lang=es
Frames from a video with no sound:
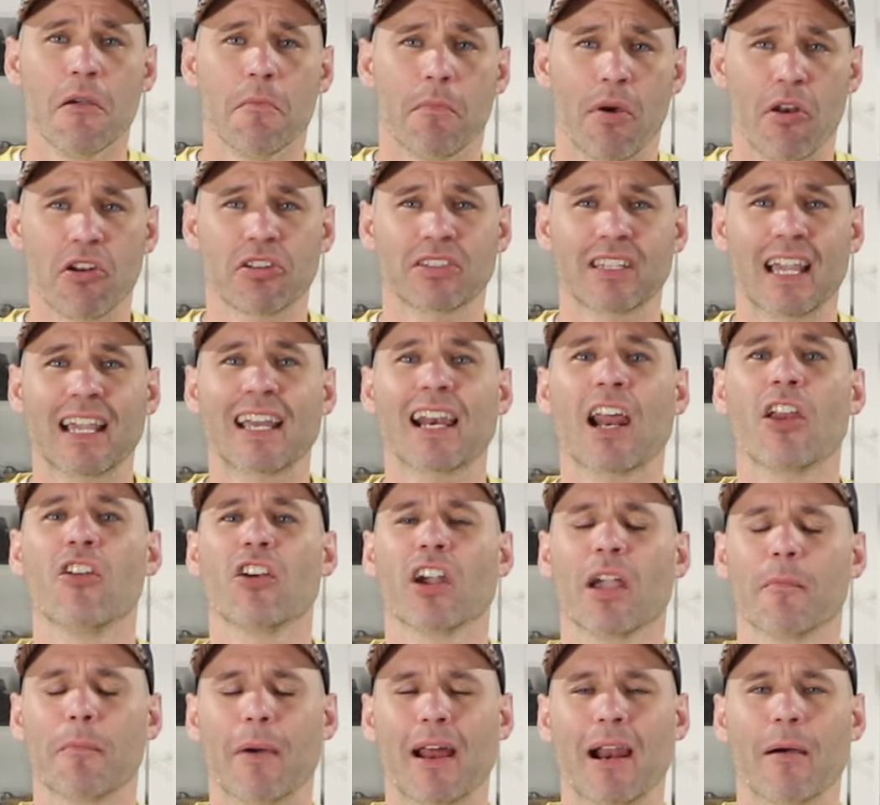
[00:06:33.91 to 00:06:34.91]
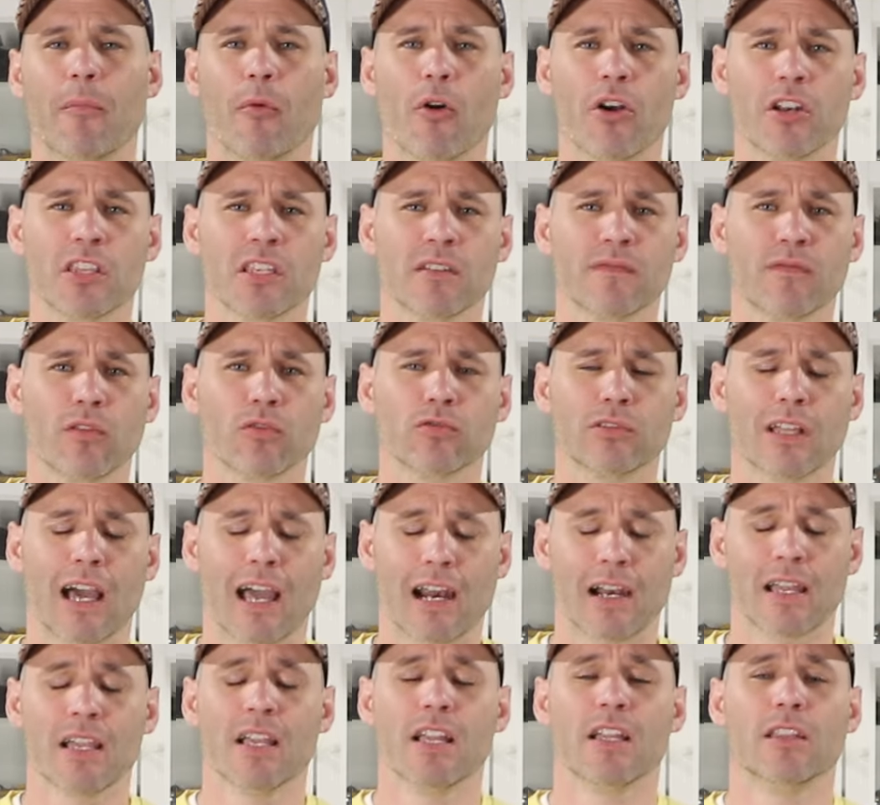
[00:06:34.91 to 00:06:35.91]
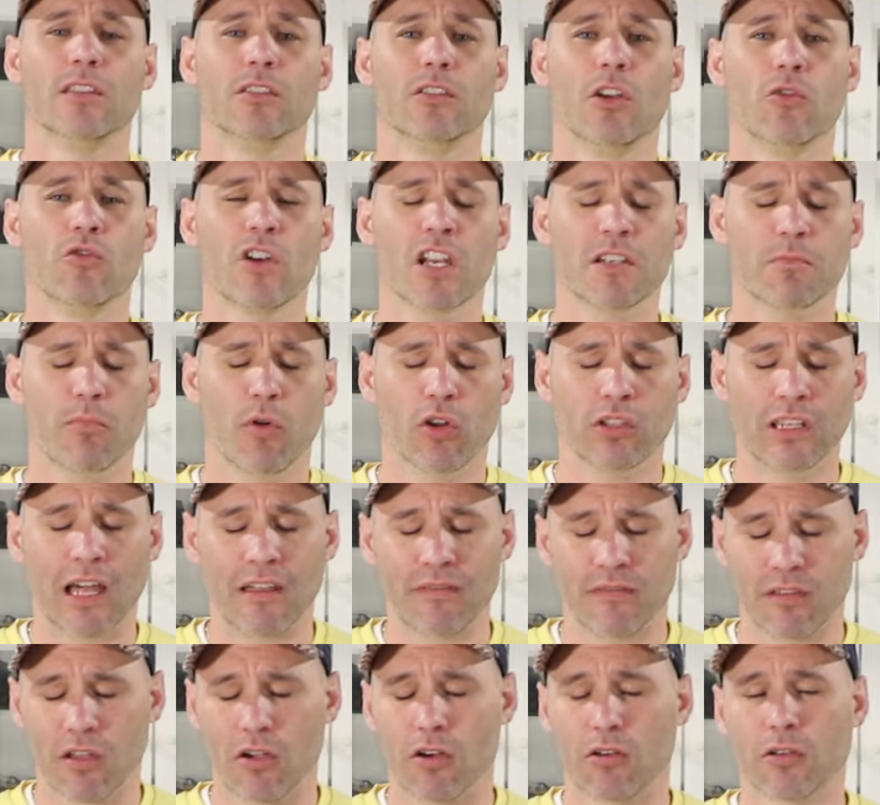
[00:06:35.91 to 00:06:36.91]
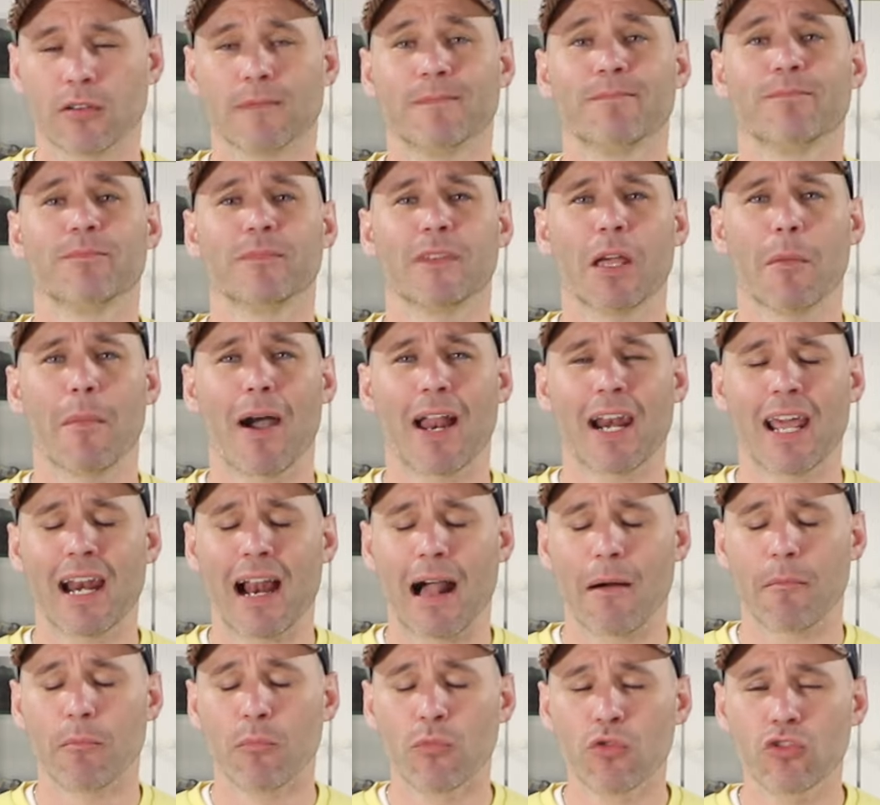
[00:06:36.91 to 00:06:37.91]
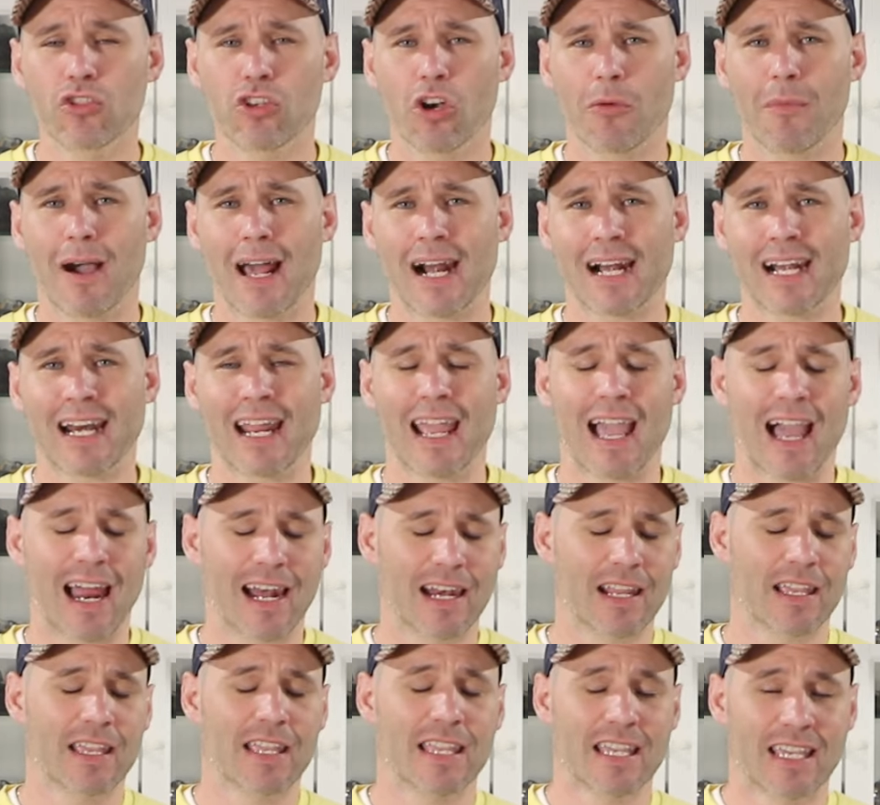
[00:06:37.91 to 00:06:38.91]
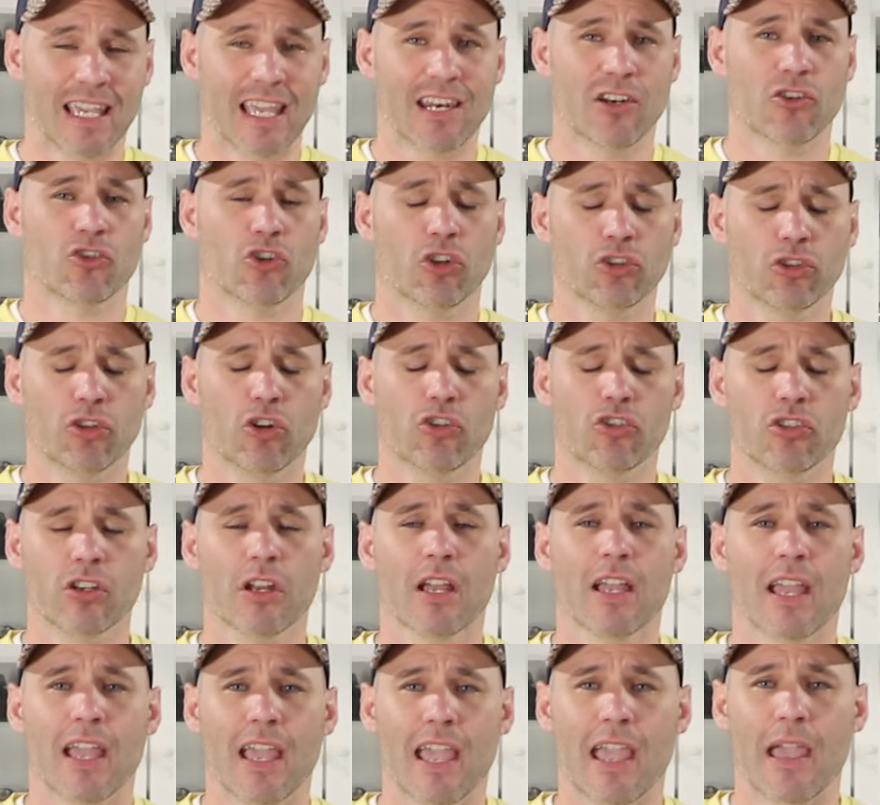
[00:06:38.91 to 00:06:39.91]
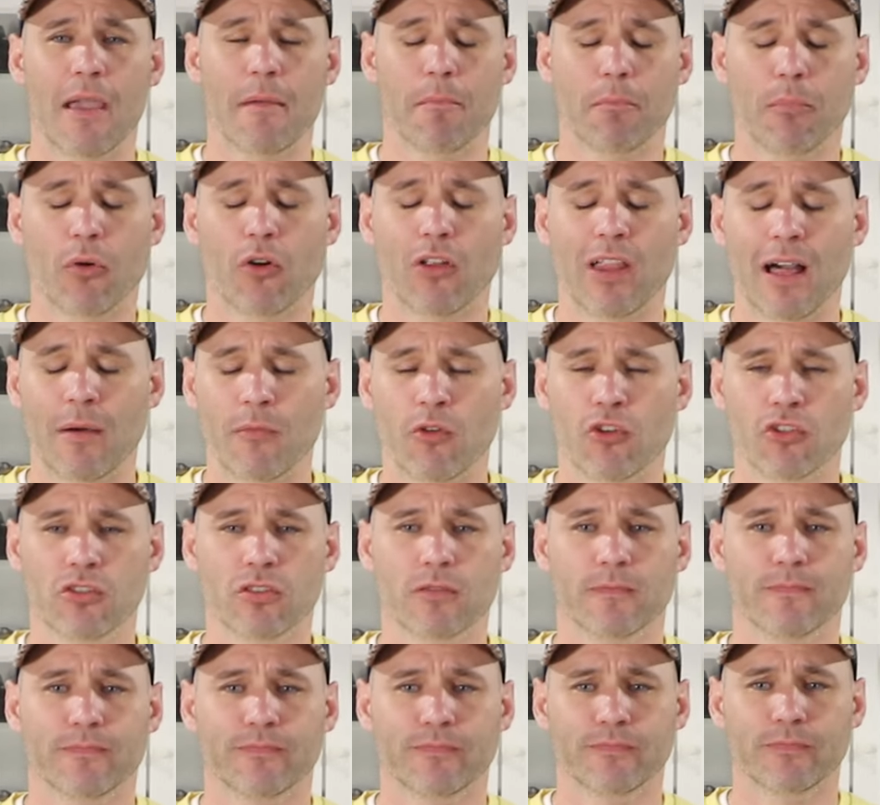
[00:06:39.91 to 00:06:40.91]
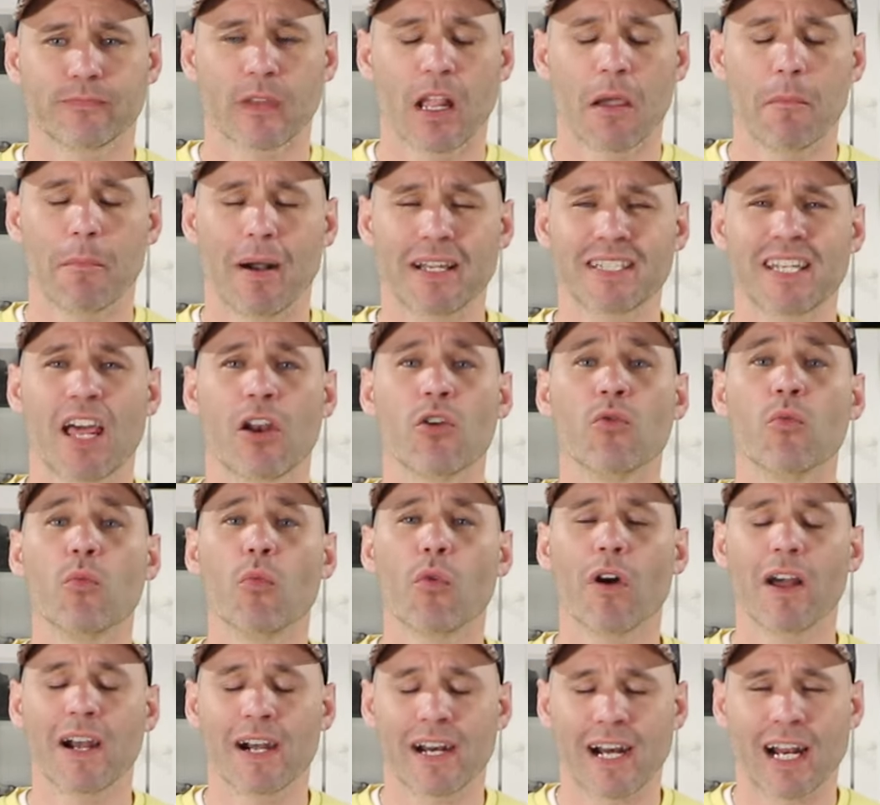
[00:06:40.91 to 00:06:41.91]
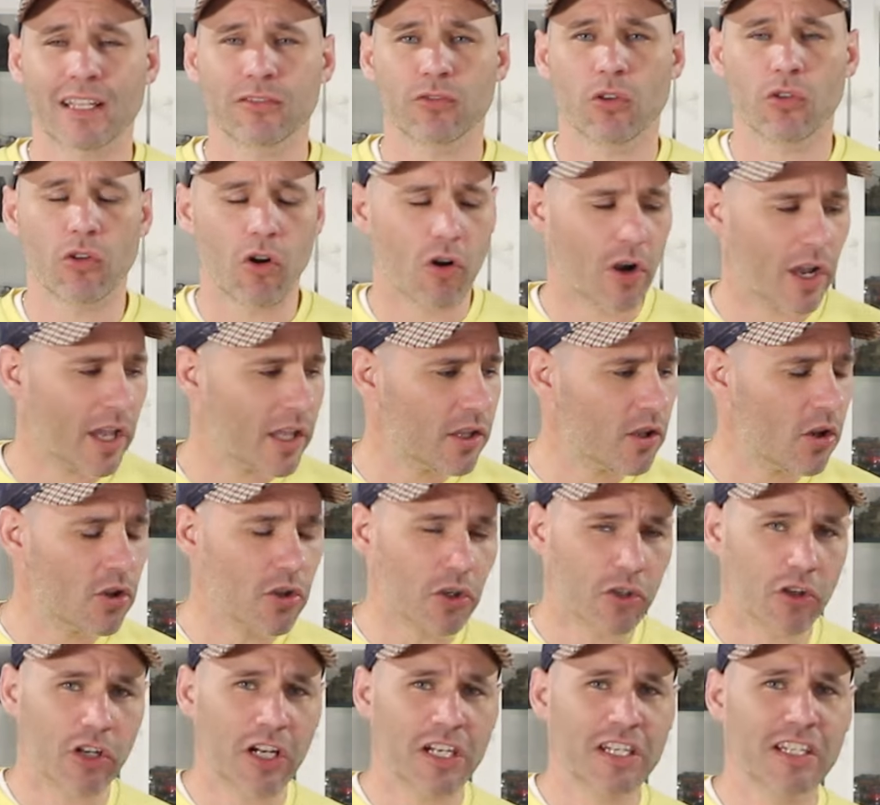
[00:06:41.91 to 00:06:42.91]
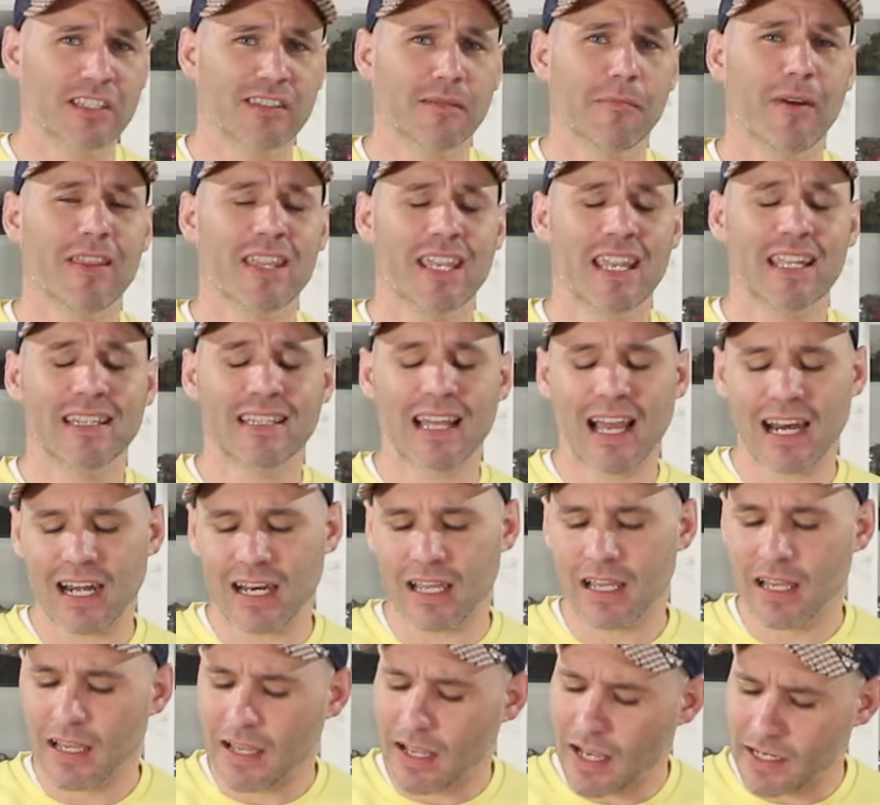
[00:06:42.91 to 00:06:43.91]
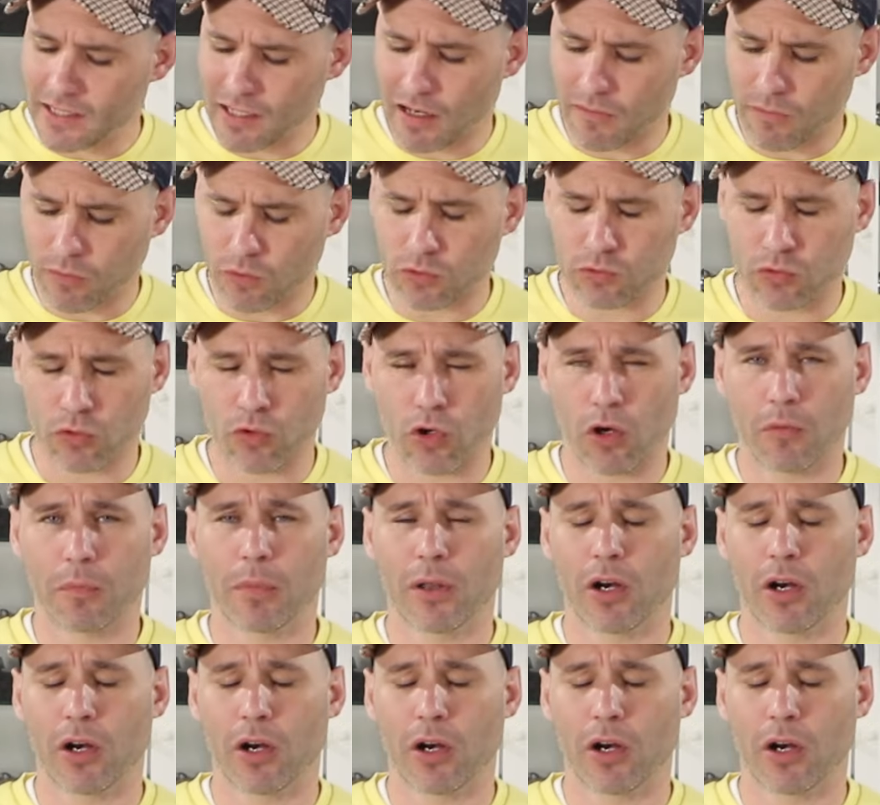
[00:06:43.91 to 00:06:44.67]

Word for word: pero está claro que para poder disfrutar de una explotación de manera mucho más real y que nosotros eh, podamos pasar un buen rato con ello, yo creo que el sistema digital es el futuro.